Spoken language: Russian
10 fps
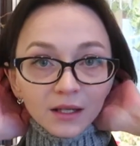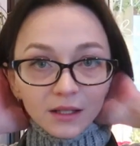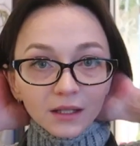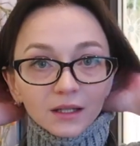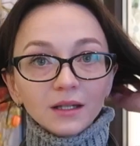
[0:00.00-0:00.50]

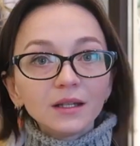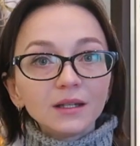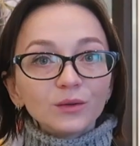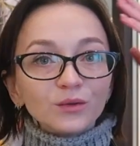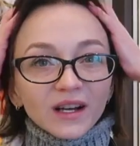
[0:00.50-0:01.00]

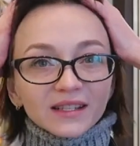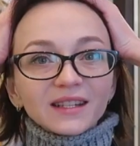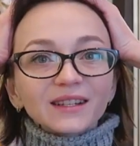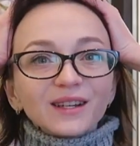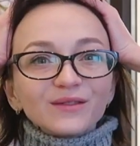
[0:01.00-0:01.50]
и у вас
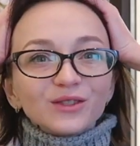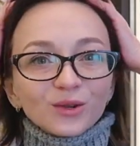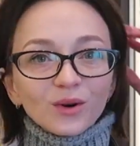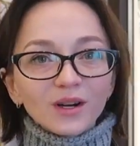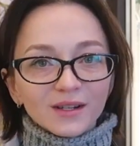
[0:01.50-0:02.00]
тогда
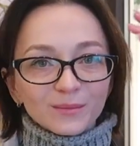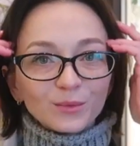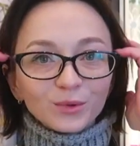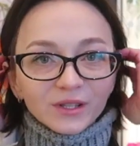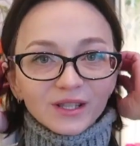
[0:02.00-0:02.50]
все
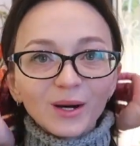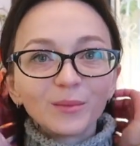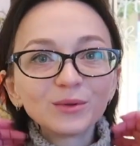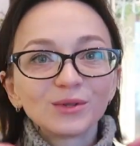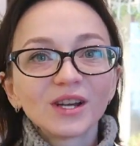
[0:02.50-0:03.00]
будет
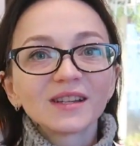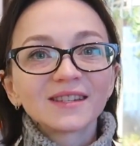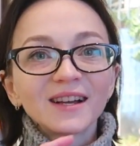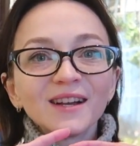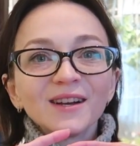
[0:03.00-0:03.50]

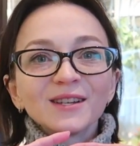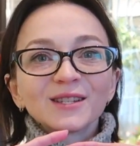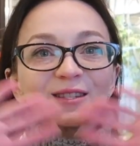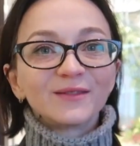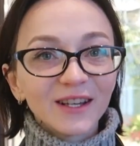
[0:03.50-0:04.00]
получаться
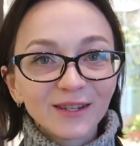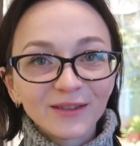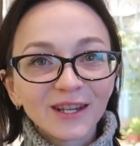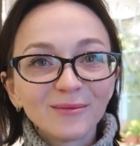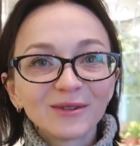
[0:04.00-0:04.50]

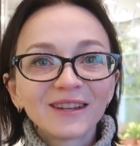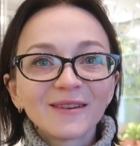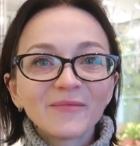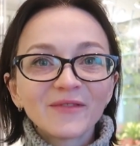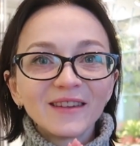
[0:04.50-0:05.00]

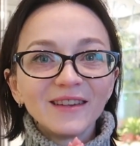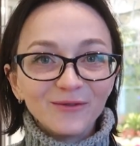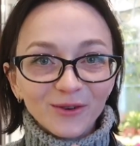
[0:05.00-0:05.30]
своевременно и